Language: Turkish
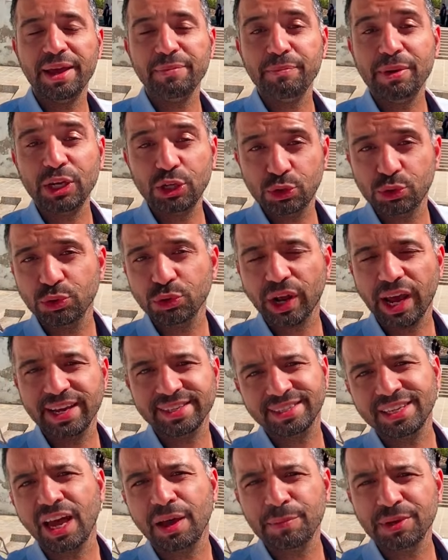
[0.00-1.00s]
meşhur
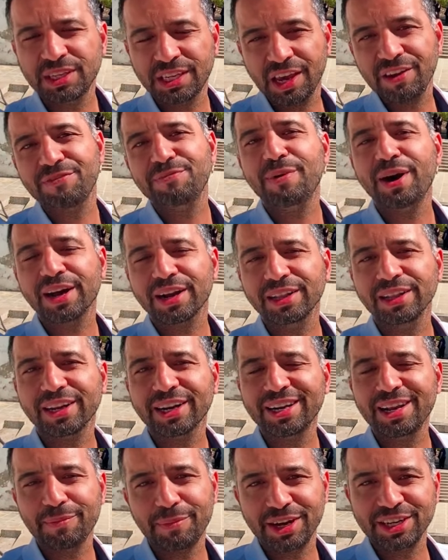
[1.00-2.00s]
Eshab-ı Keyf
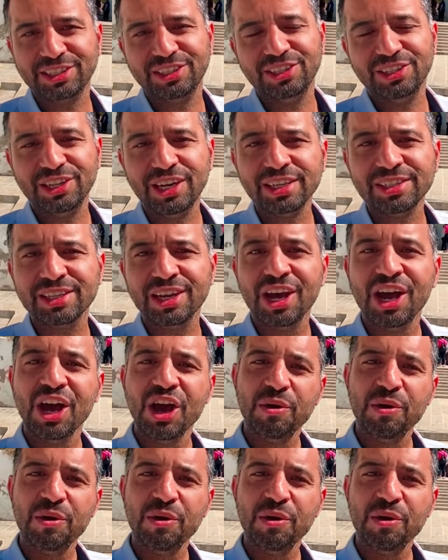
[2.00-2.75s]
mağaralarıyla başlayacağız.